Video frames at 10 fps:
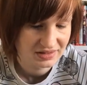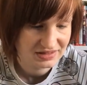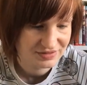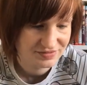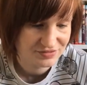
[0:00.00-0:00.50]

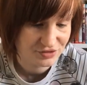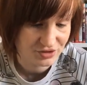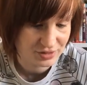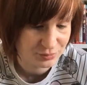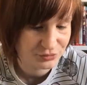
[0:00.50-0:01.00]
qui vivent dans
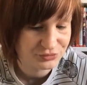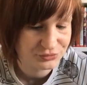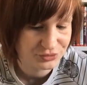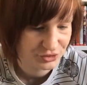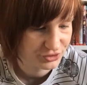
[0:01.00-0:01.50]
les
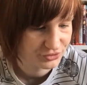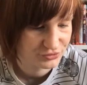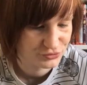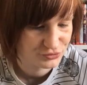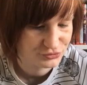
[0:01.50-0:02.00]
profondeurs
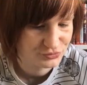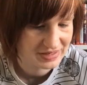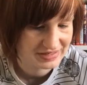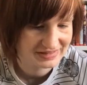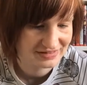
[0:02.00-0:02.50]

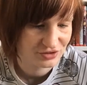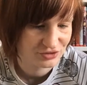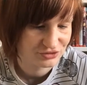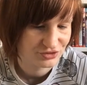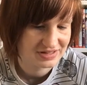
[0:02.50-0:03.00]

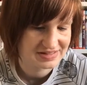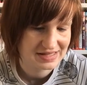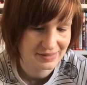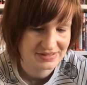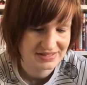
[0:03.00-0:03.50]
sous-marines, dans les
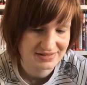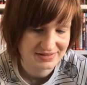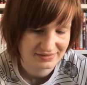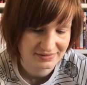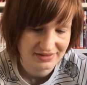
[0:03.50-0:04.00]
abysses.